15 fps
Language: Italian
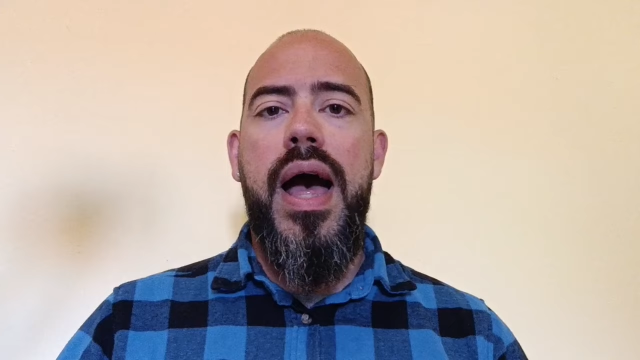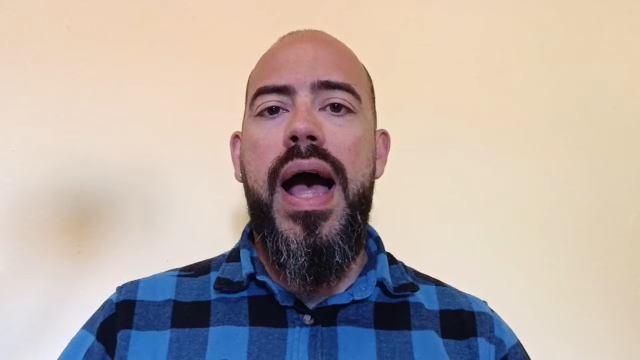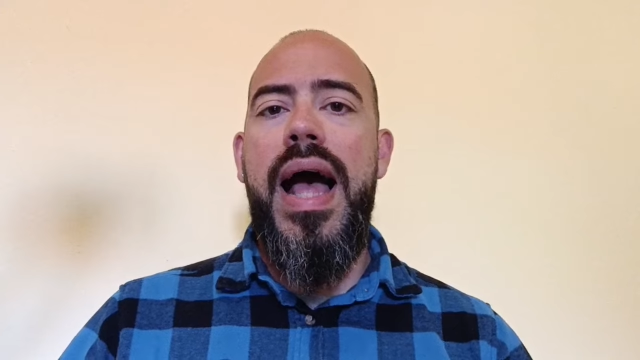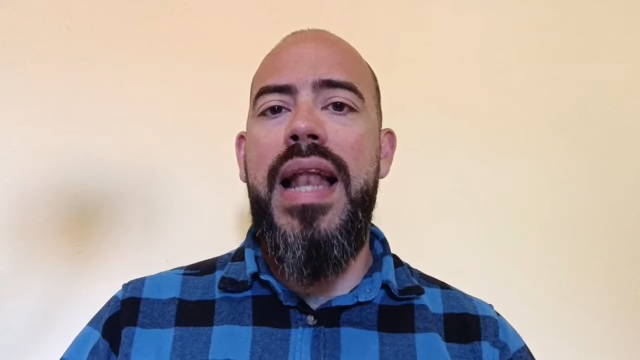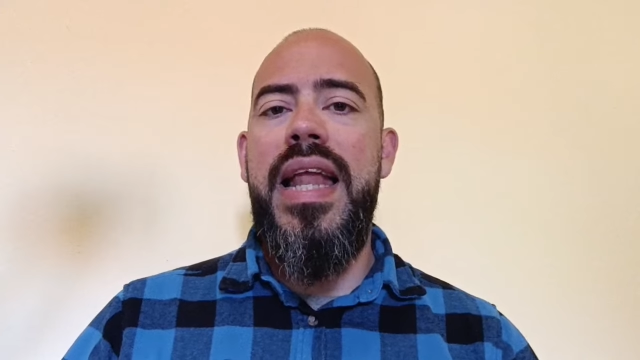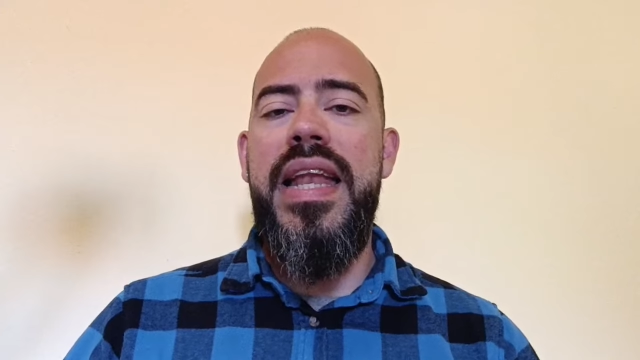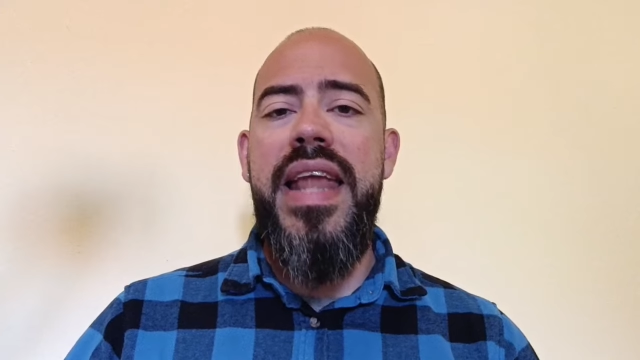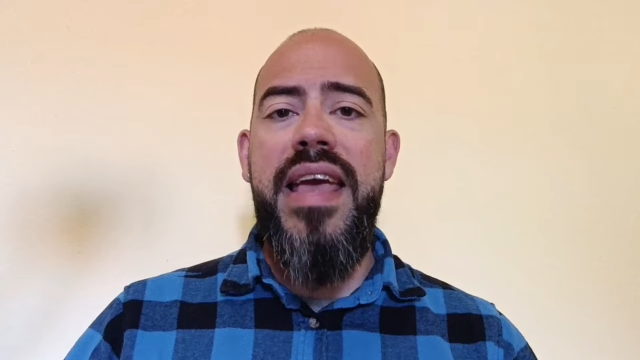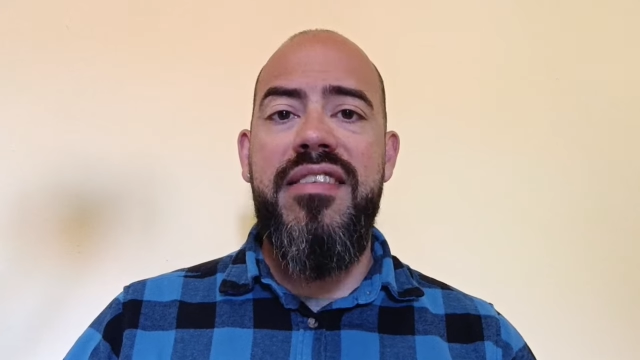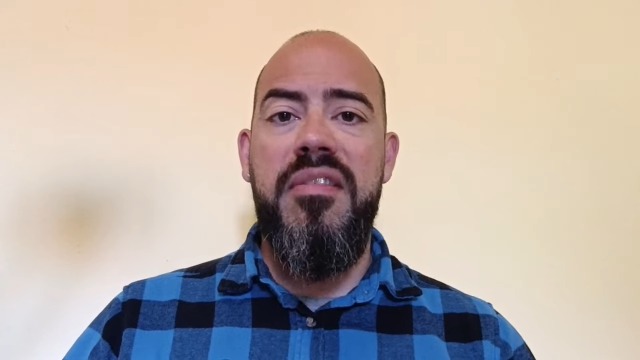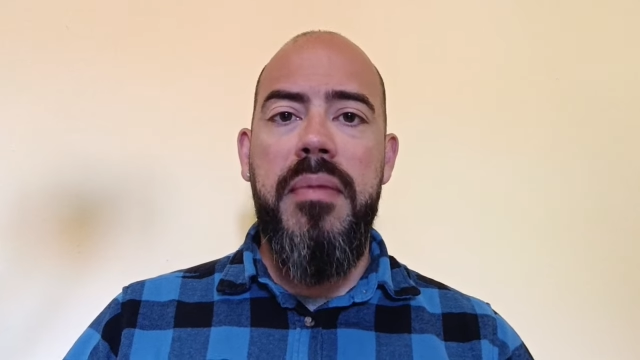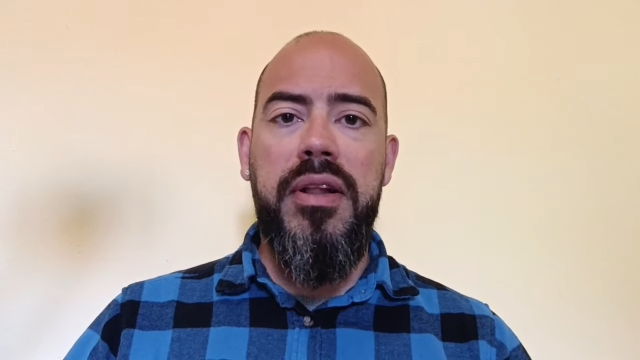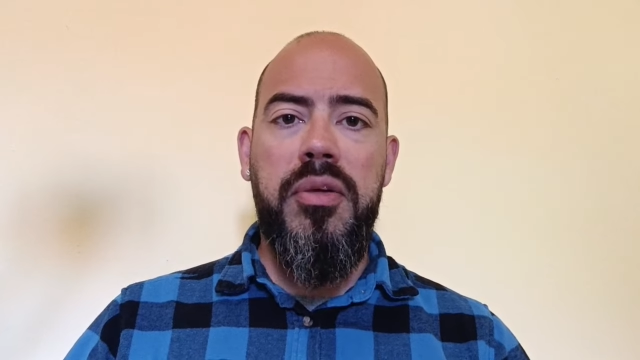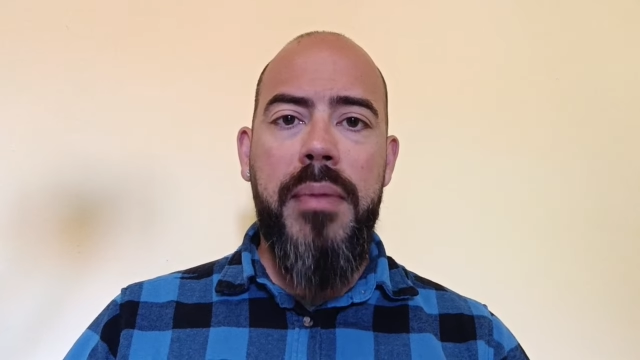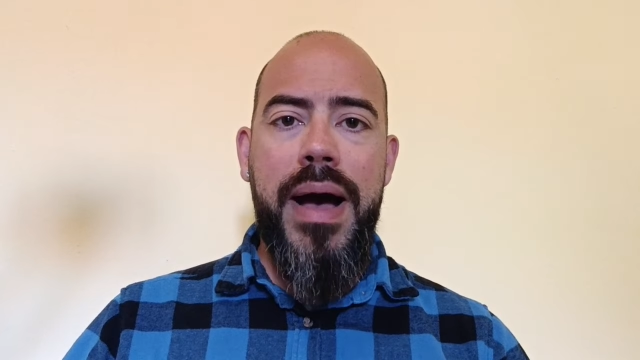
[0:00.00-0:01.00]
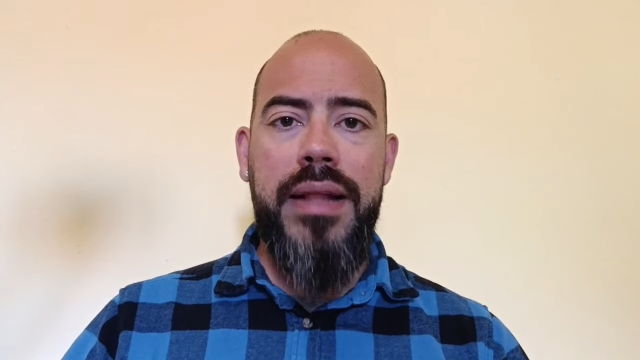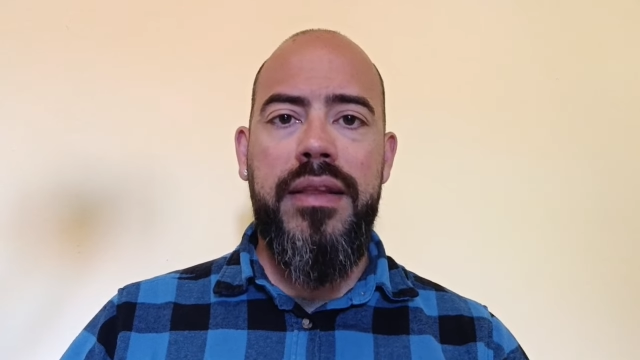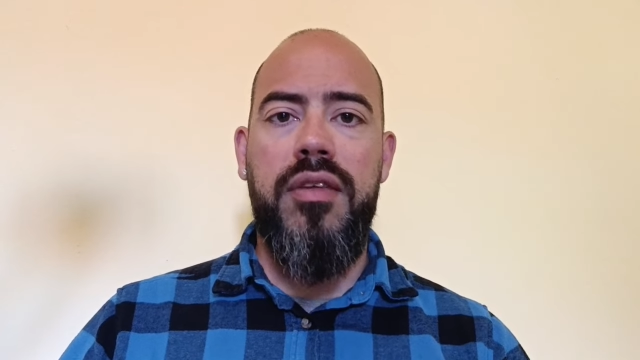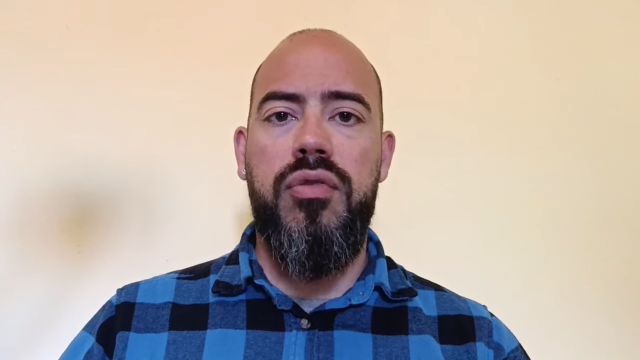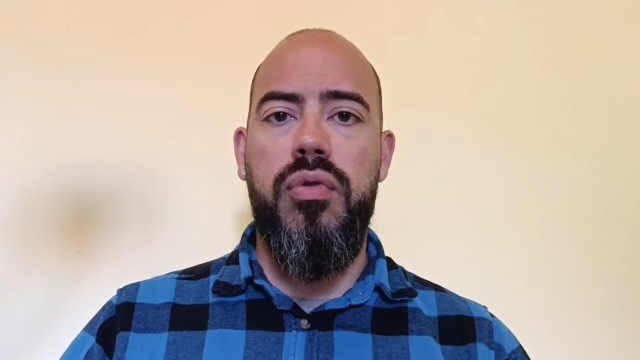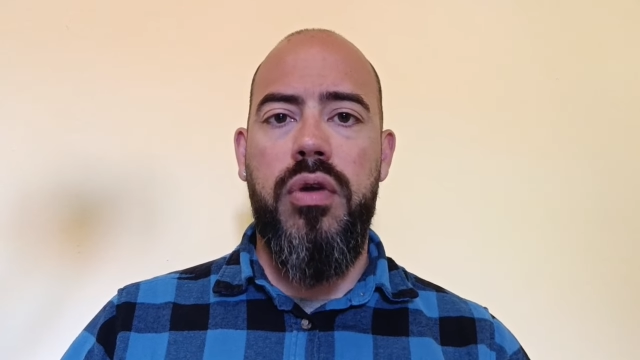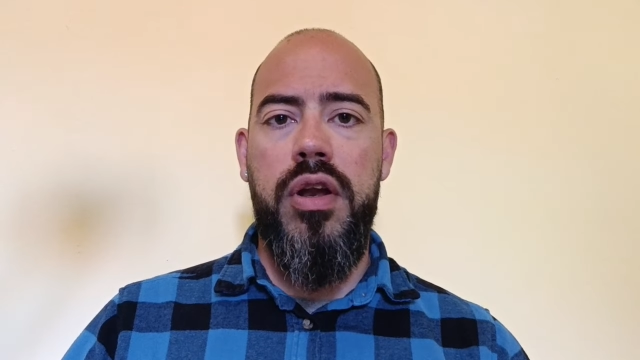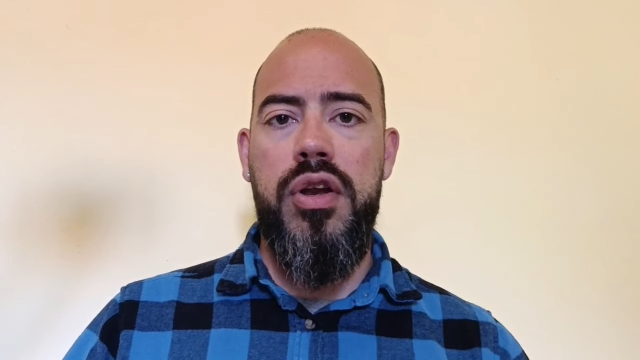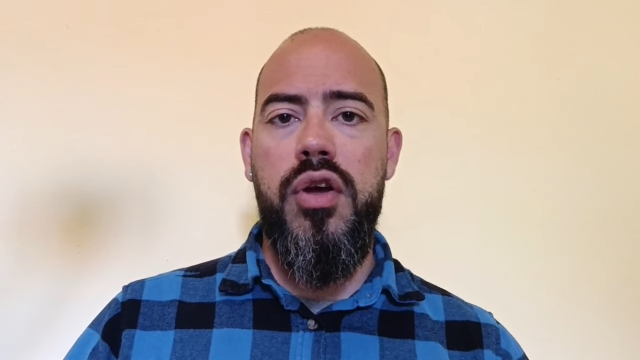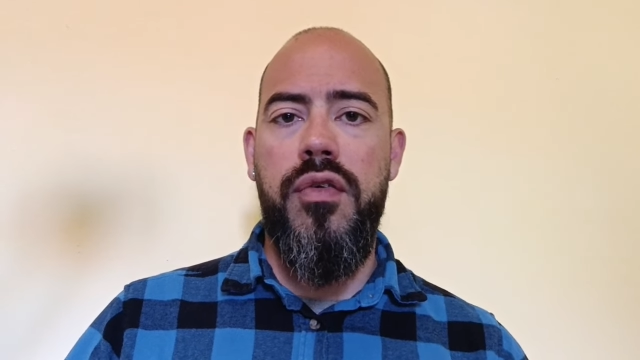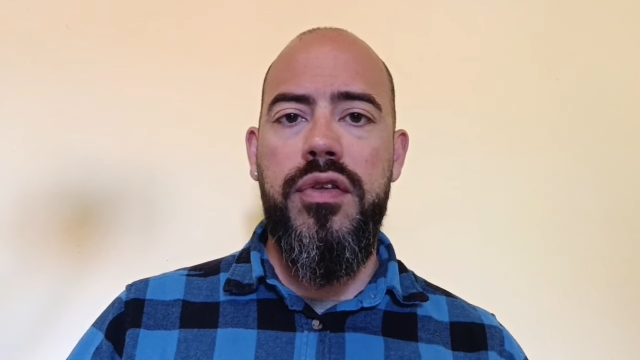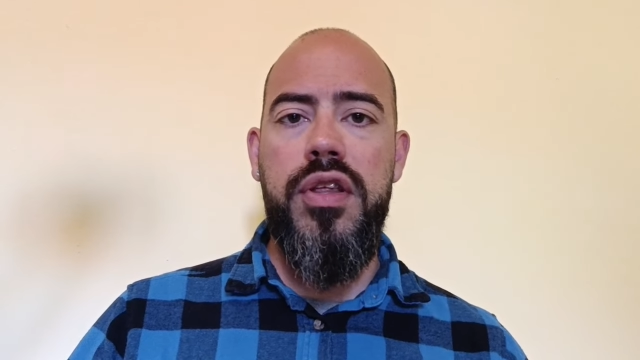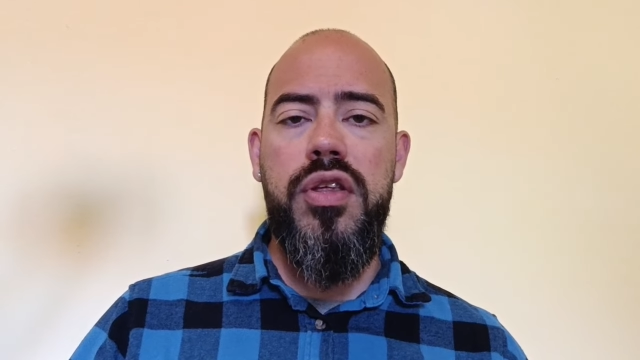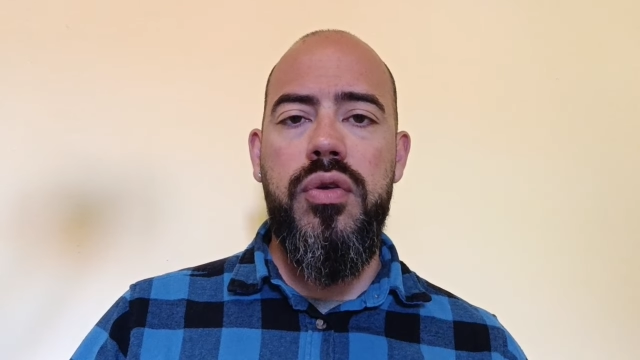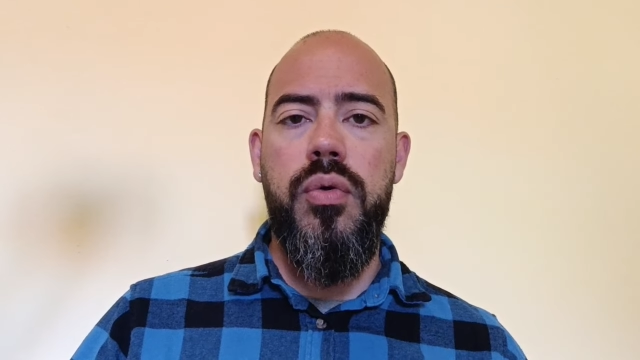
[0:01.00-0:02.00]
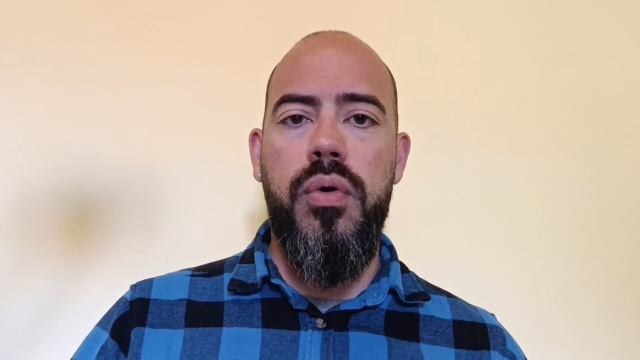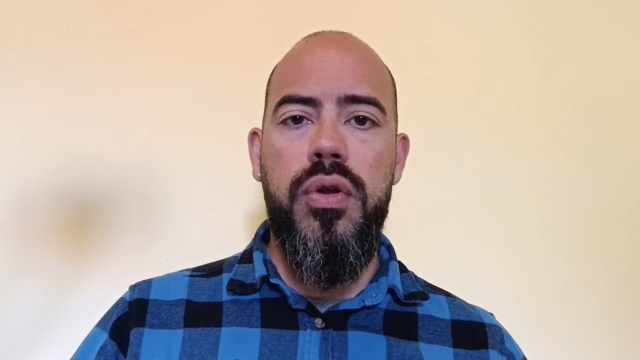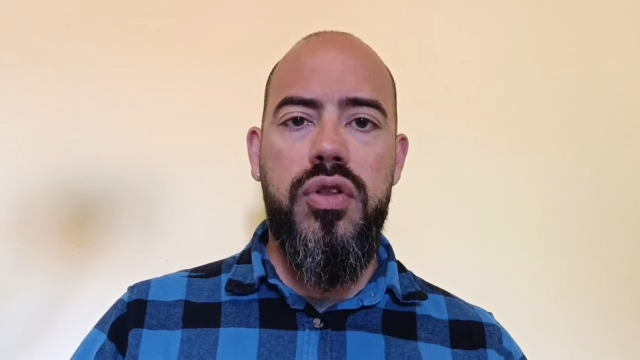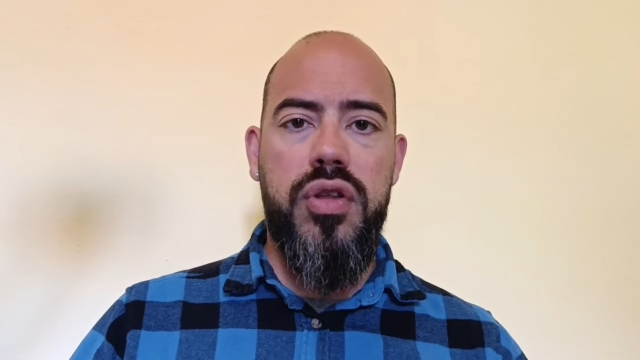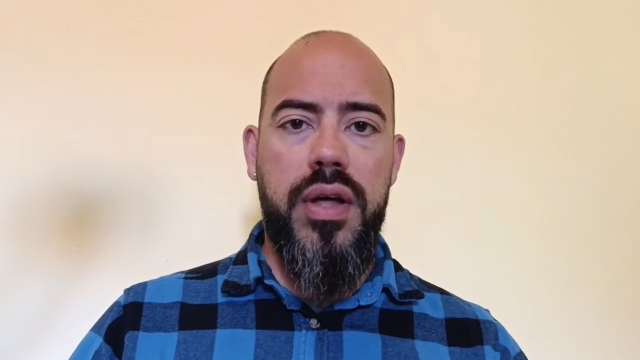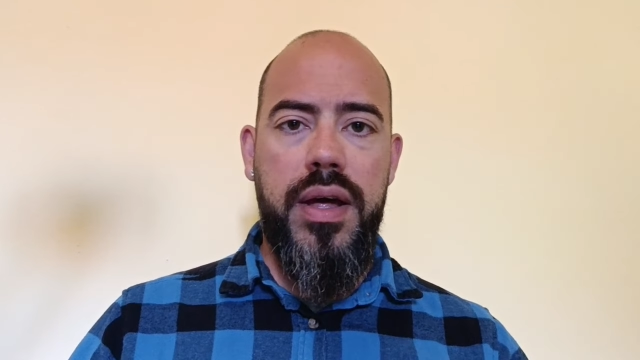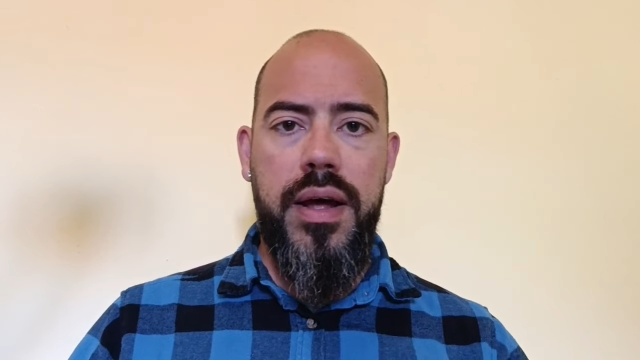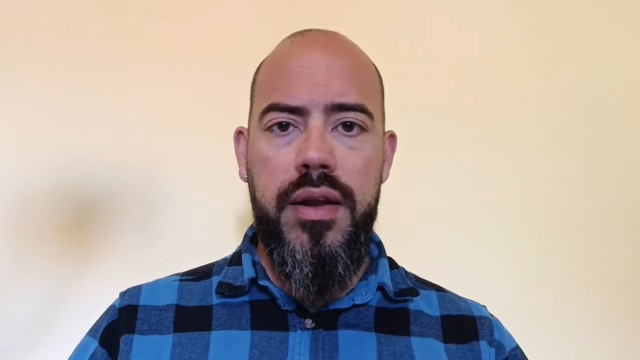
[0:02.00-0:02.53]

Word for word: all'ennesima domanda sul rinnovo di Juric